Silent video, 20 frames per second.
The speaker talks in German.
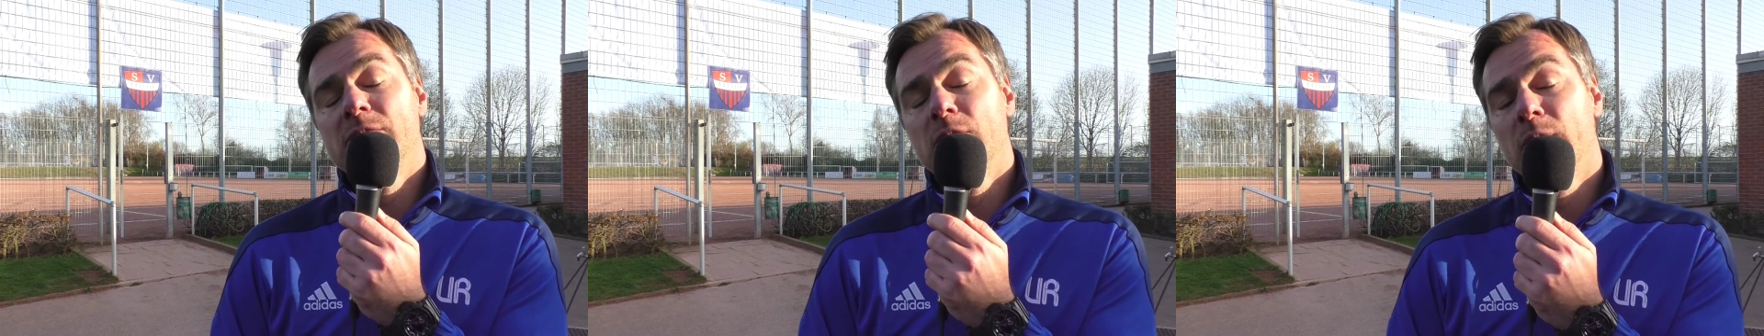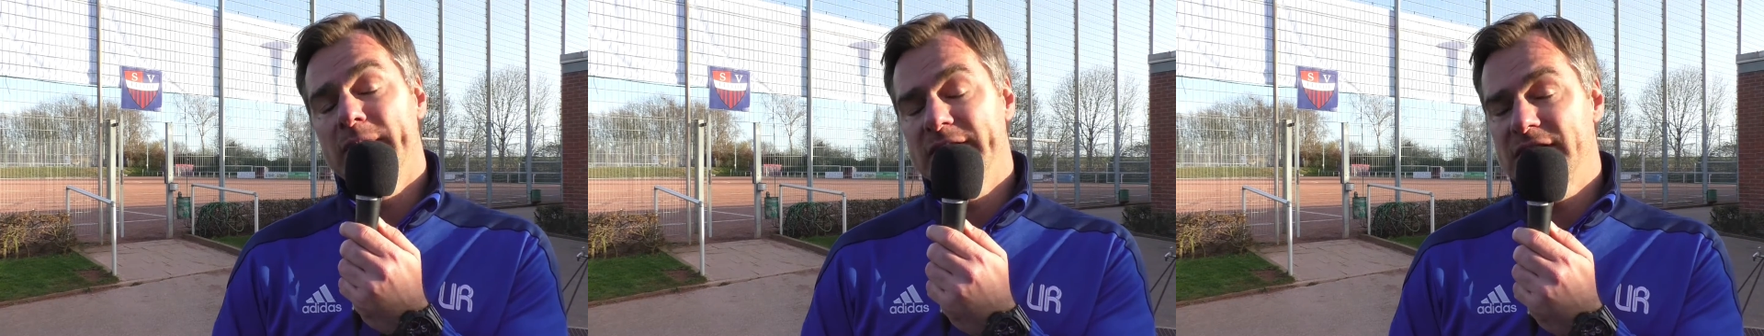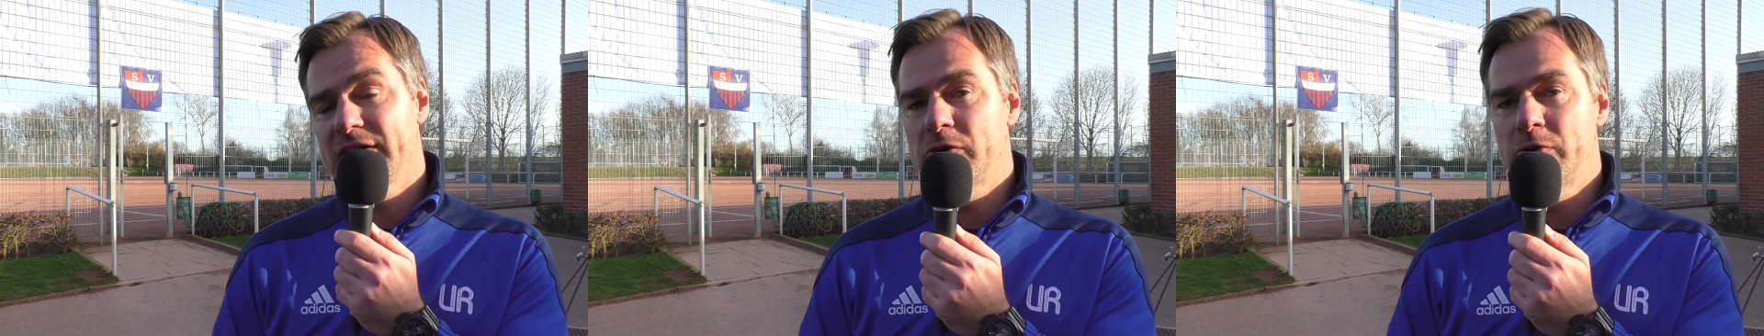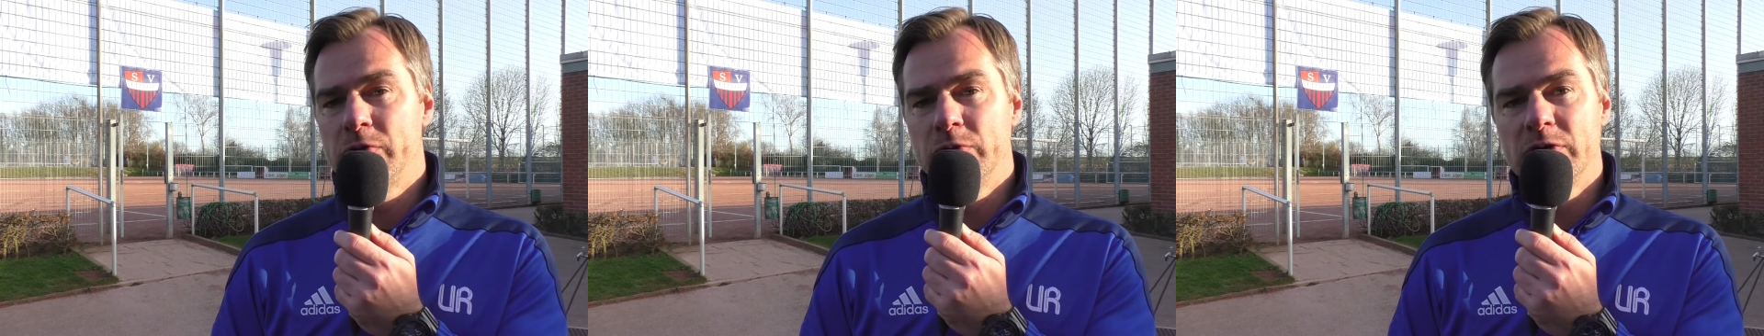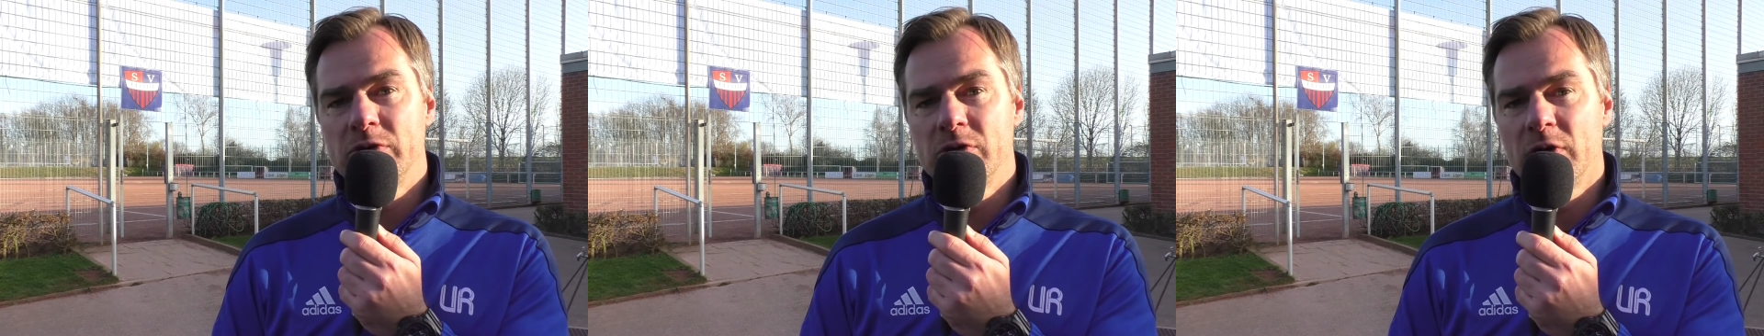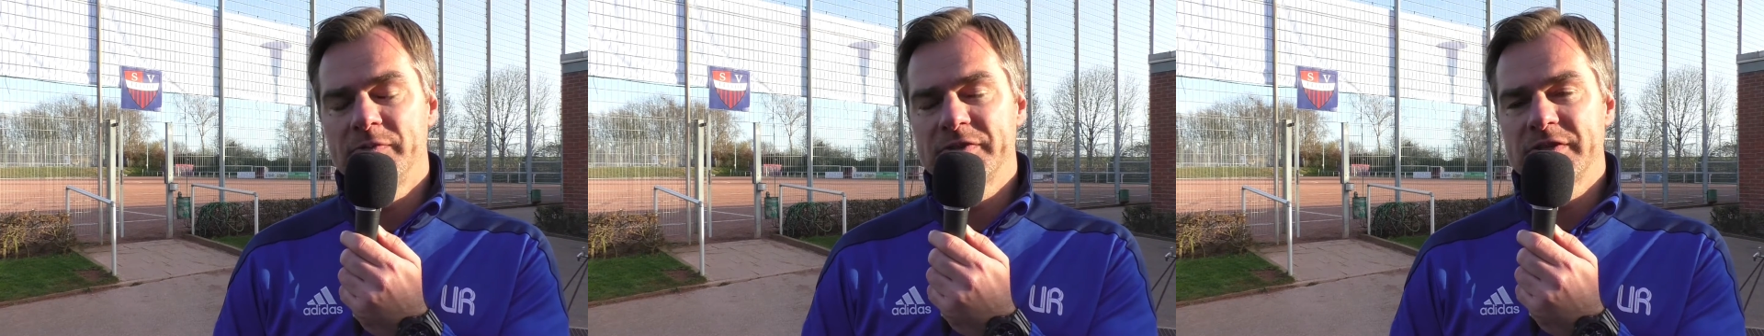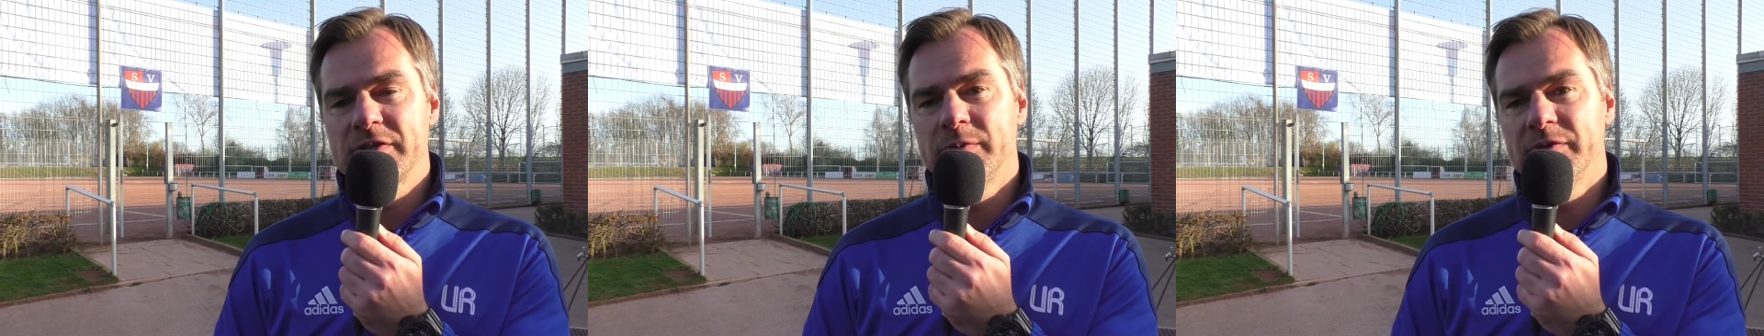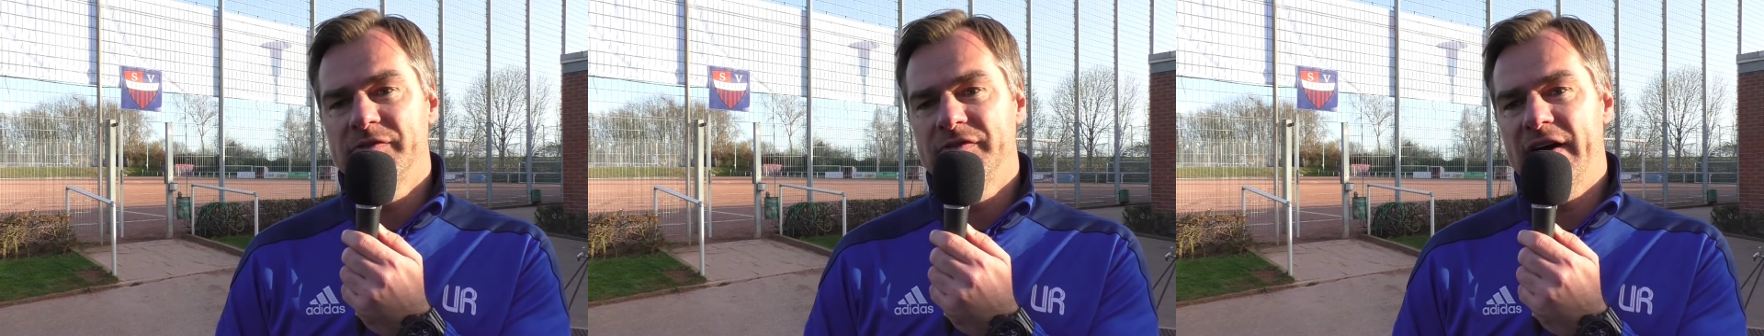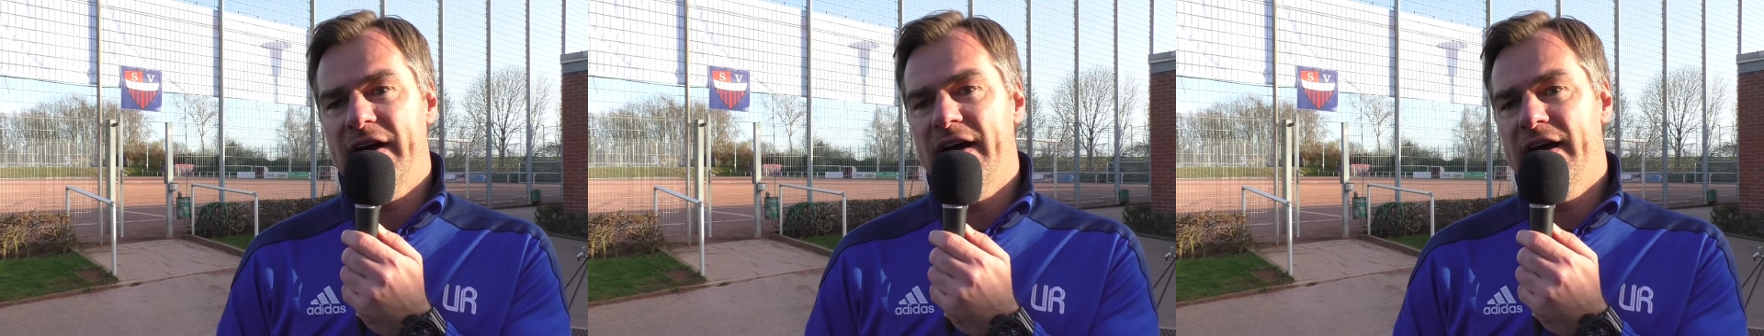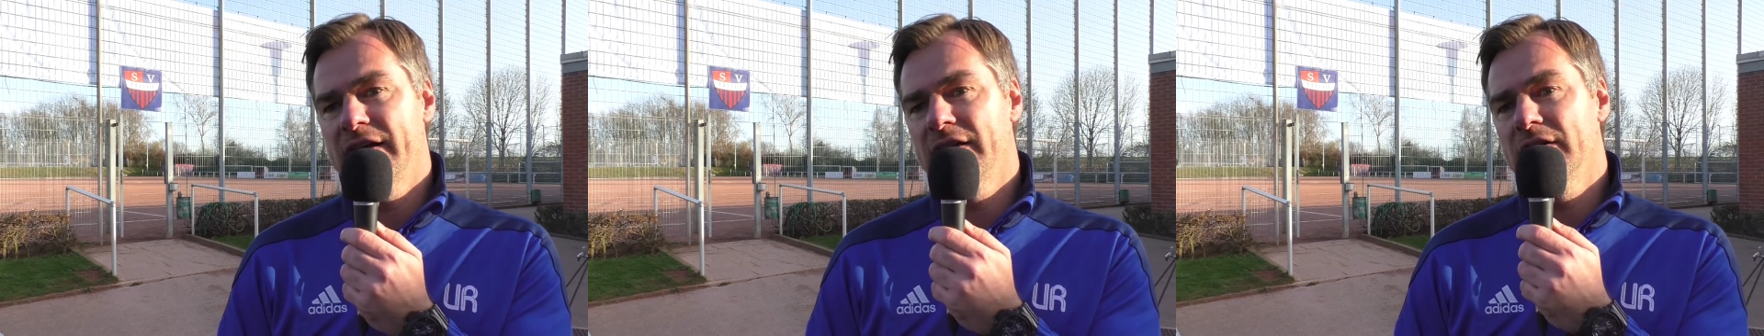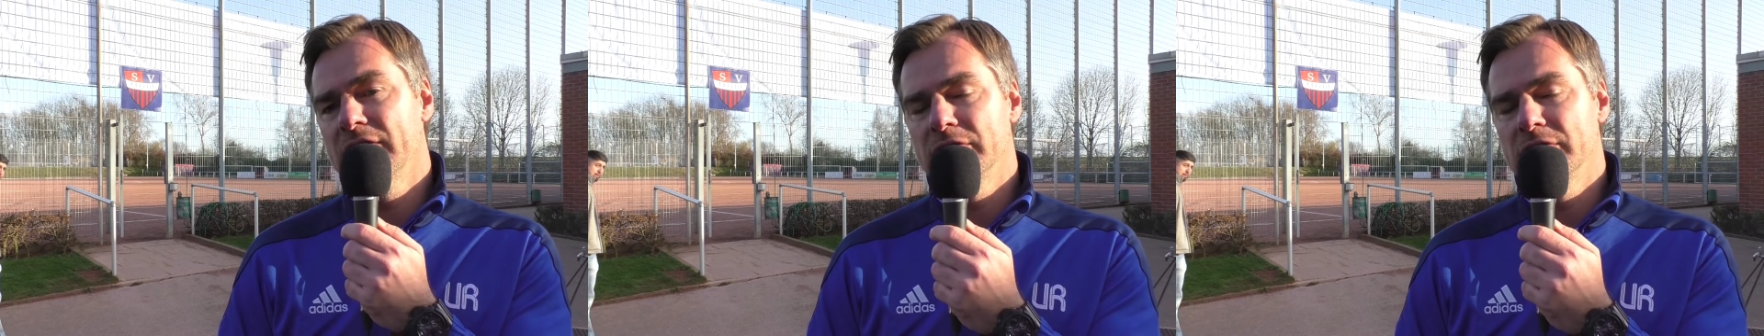Moment auch kühlen Kopf zu bewahren.